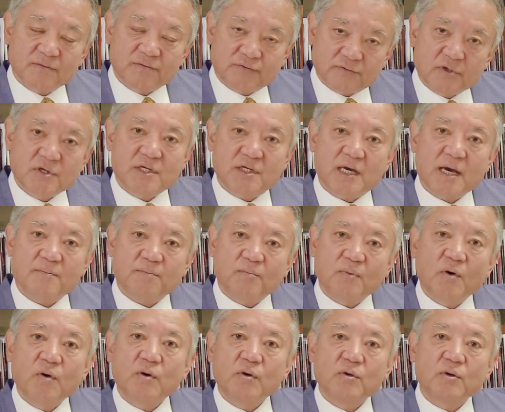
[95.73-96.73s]
福井県
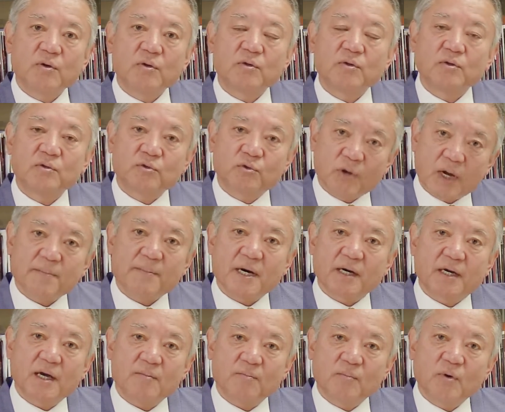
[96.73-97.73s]
も富
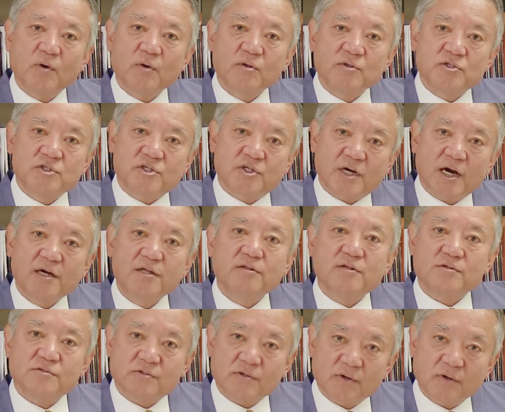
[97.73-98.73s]
山県も近いん
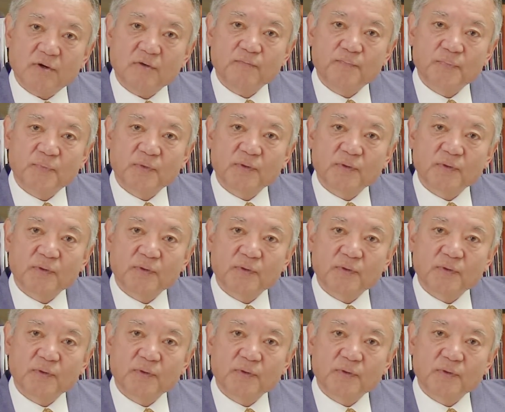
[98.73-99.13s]
ですよ。